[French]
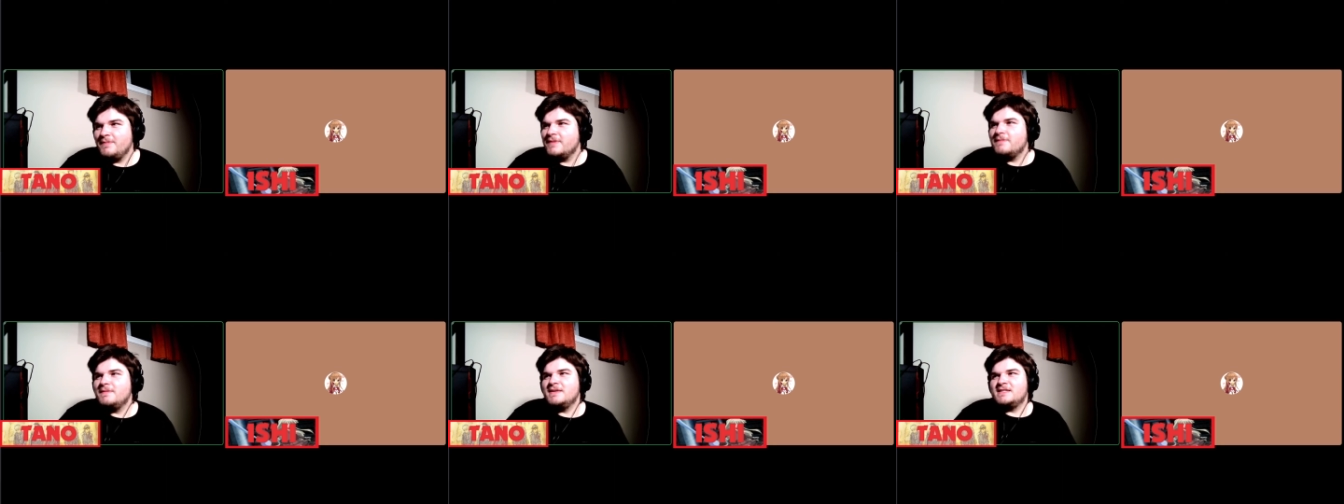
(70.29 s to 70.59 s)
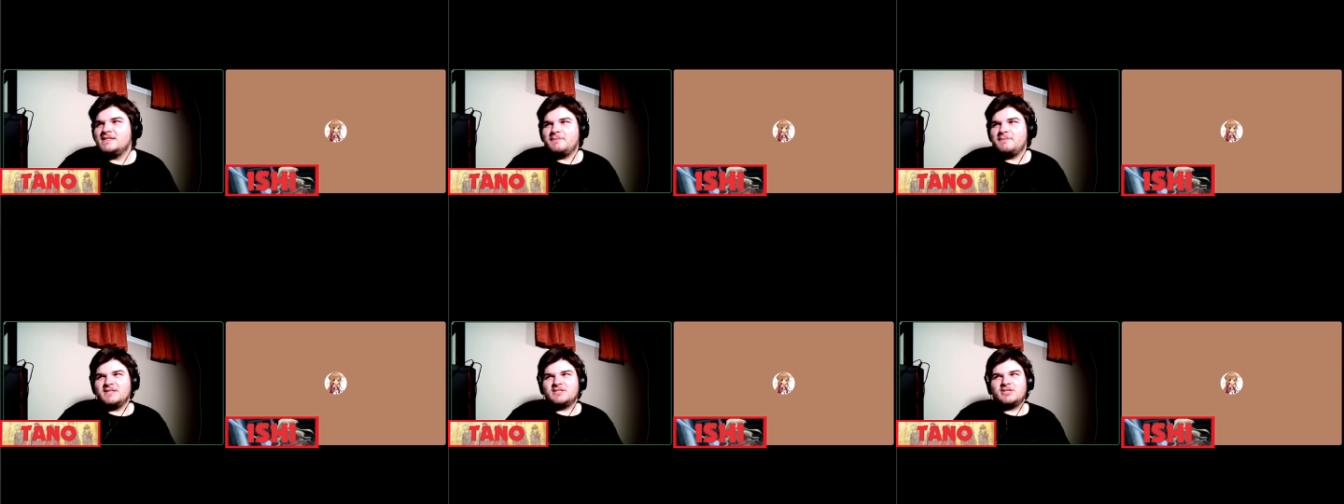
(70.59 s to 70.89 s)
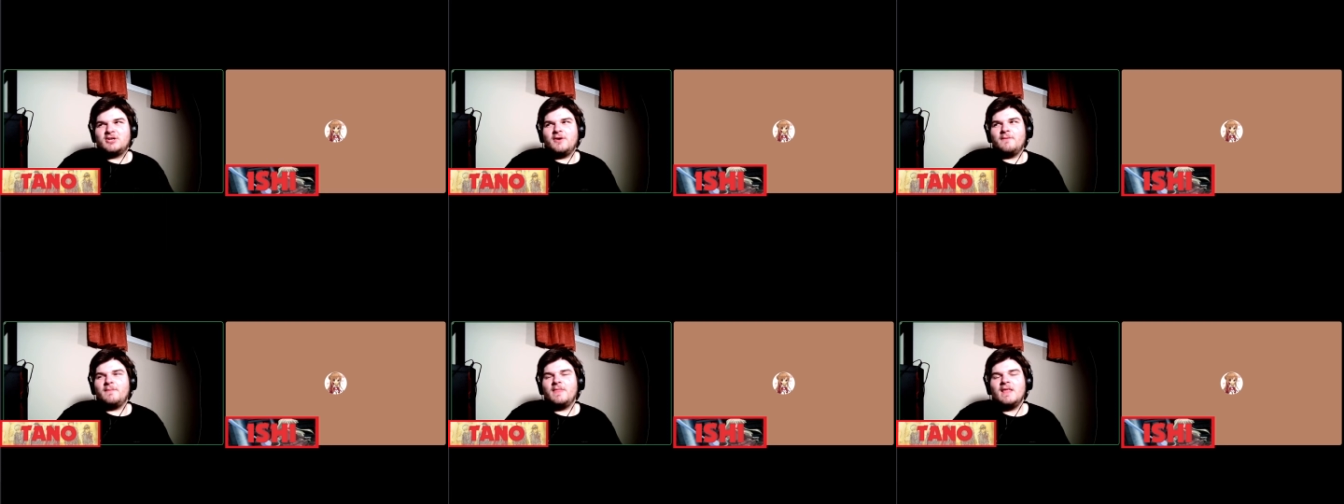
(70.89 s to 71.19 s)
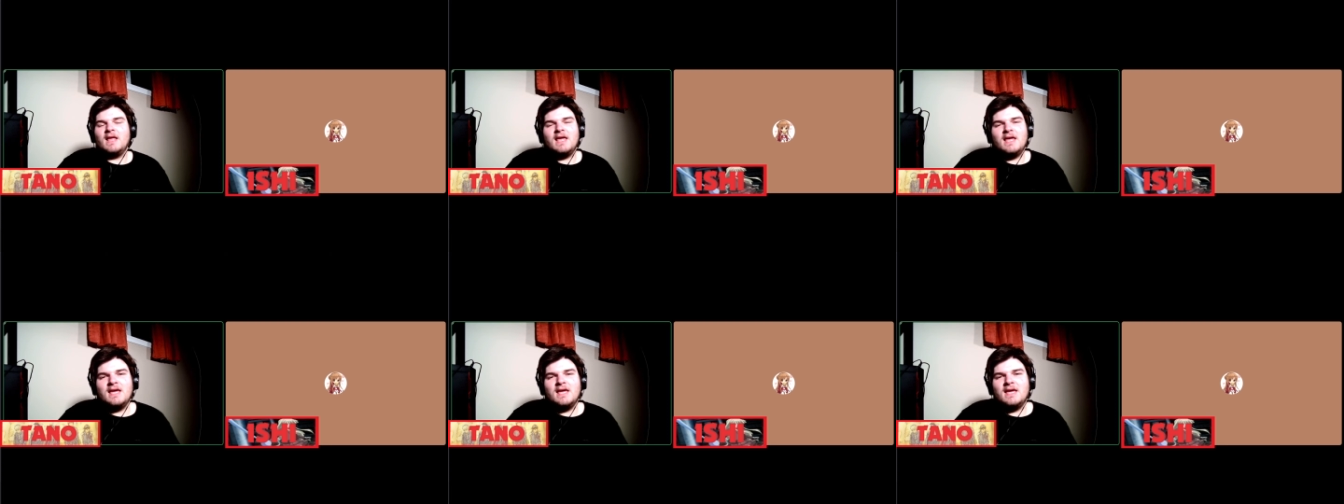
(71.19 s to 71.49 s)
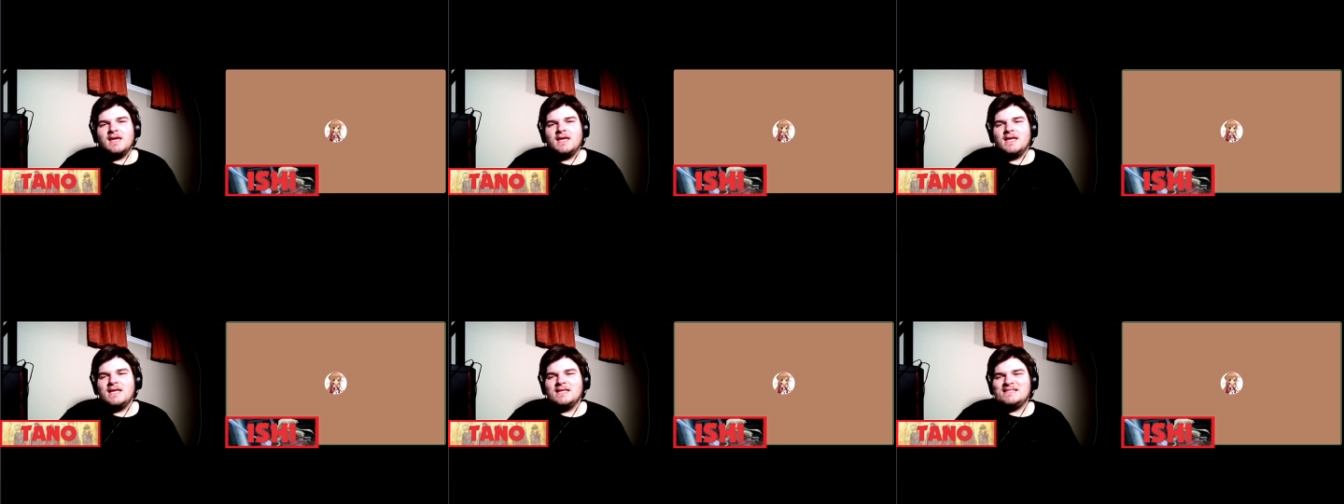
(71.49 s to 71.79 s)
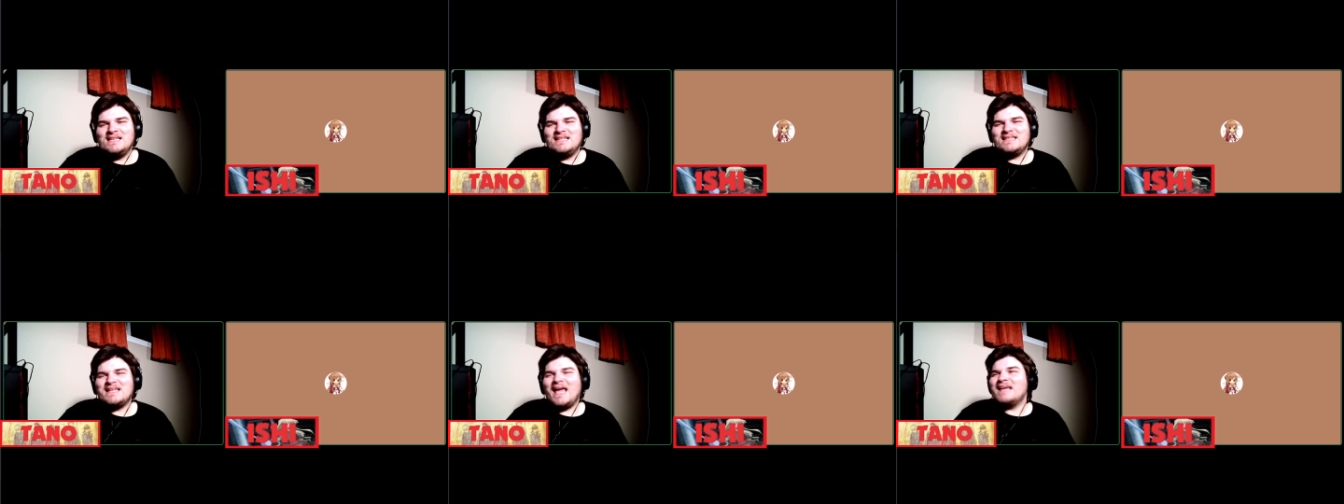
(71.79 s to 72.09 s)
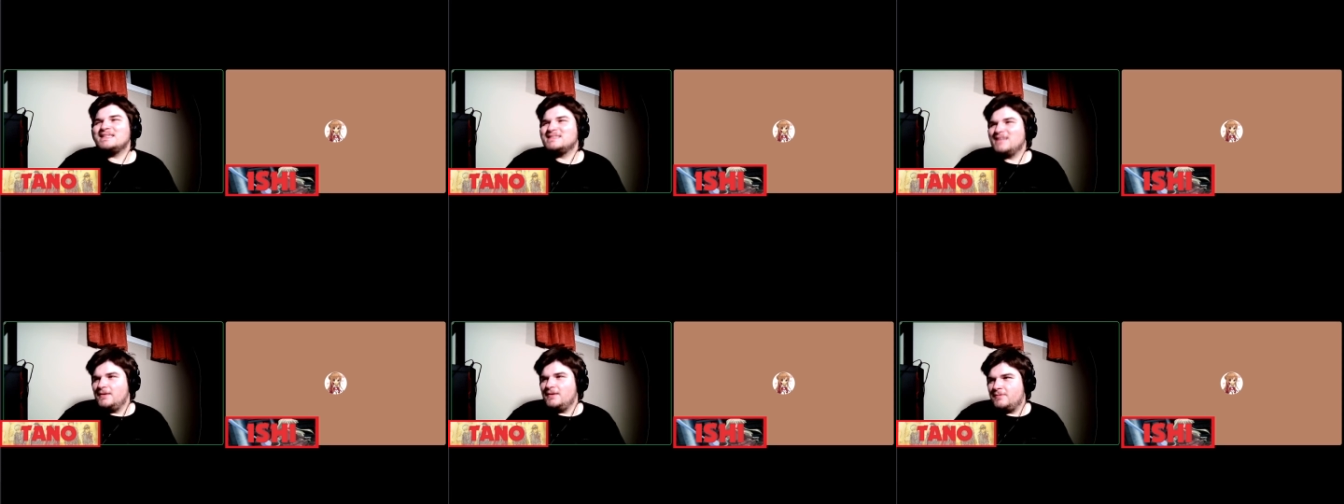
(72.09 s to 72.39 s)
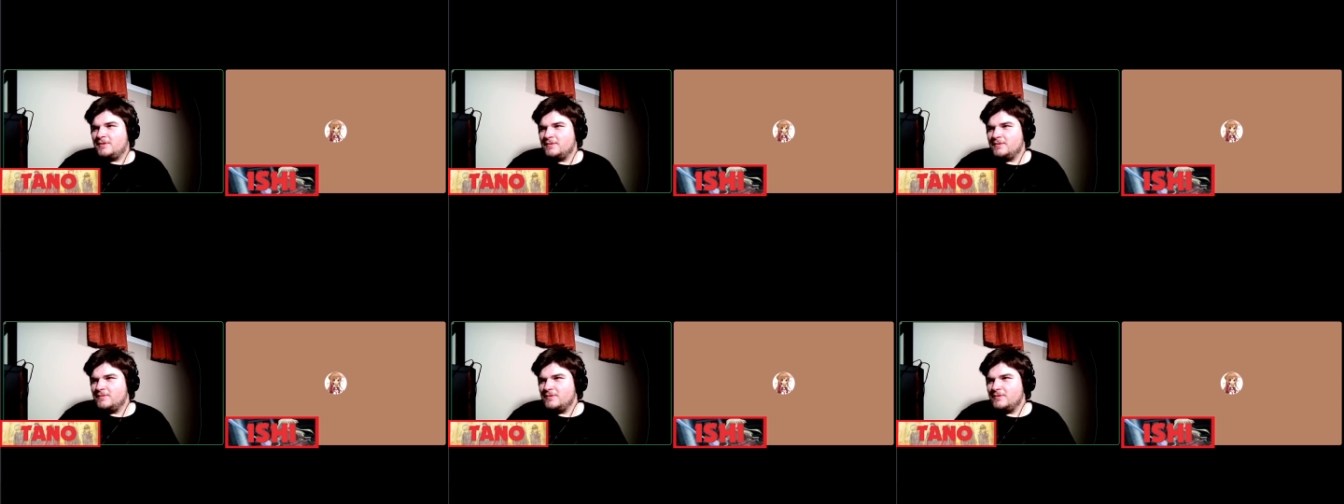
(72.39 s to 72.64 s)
Mais c'est parce que c'est très simple.